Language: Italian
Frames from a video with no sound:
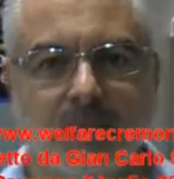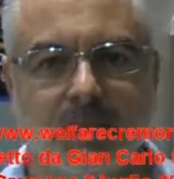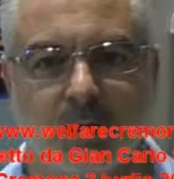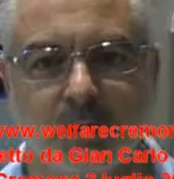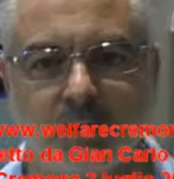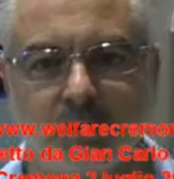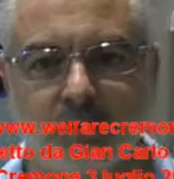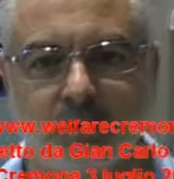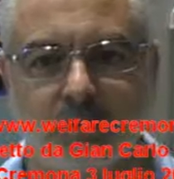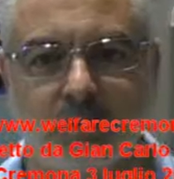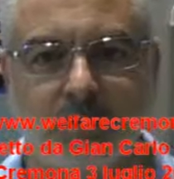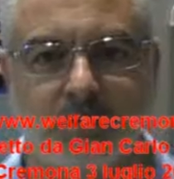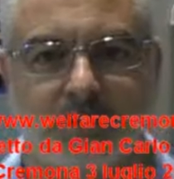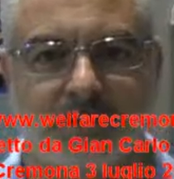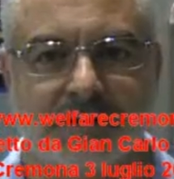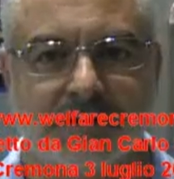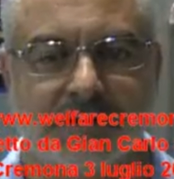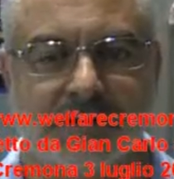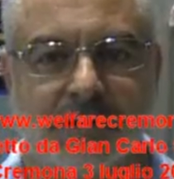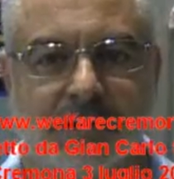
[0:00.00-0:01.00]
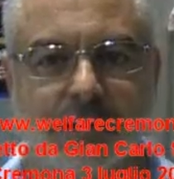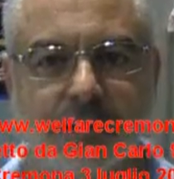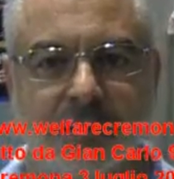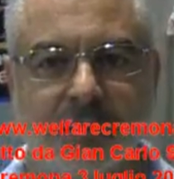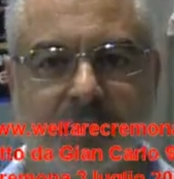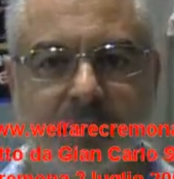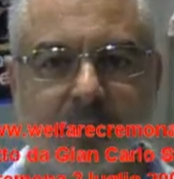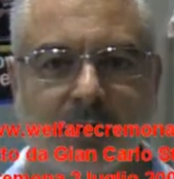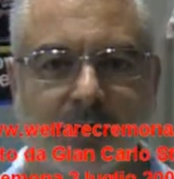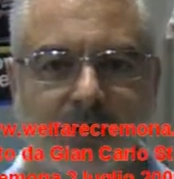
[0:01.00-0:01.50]
da costruire un partito,
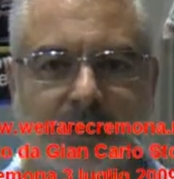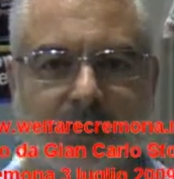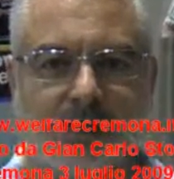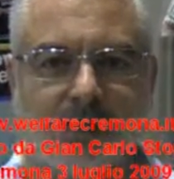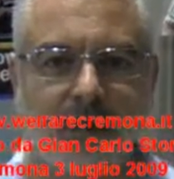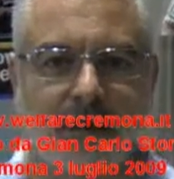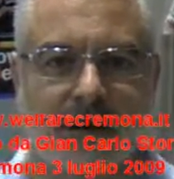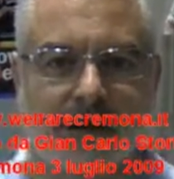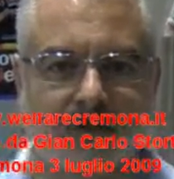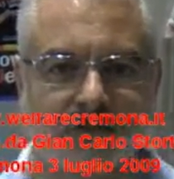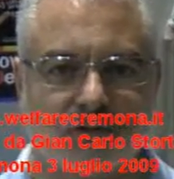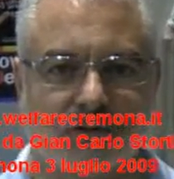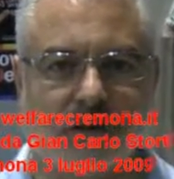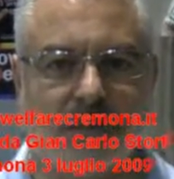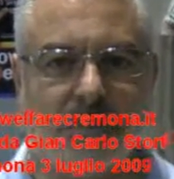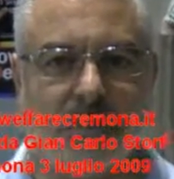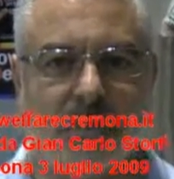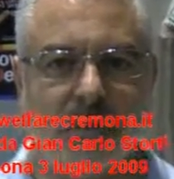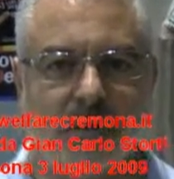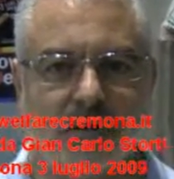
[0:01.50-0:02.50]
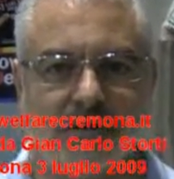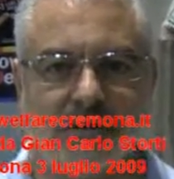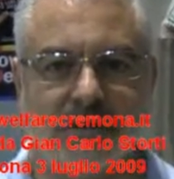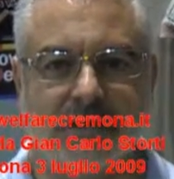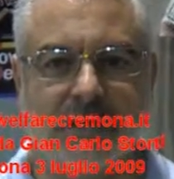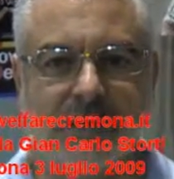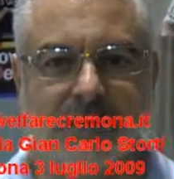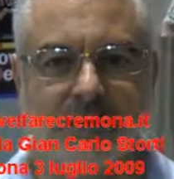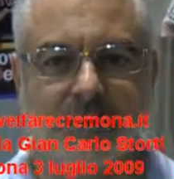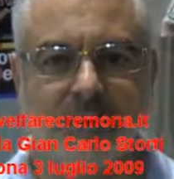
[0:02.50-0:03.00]
abbiamo anche il congresso alle porte,